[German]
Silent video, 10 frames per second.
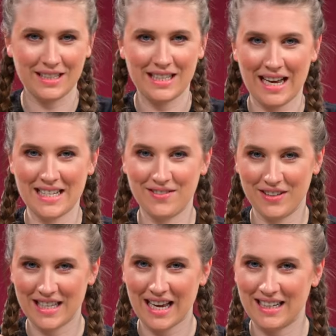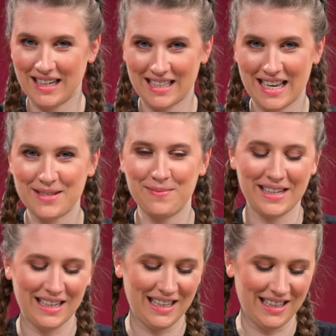das heißt, wir zeichnen jetzt erstmal
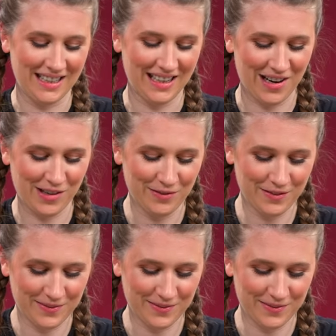die Linien auf.